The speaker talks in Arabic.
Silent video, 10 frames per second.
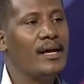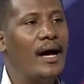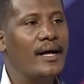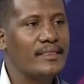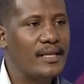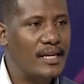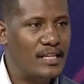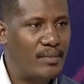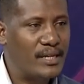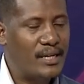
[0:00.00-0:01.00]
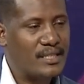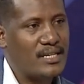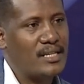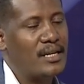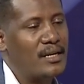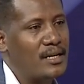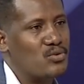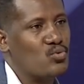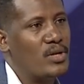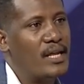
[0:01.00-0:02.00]
عطل إدماج الاقتصاد
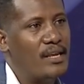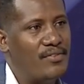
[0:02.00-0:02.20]
السوداني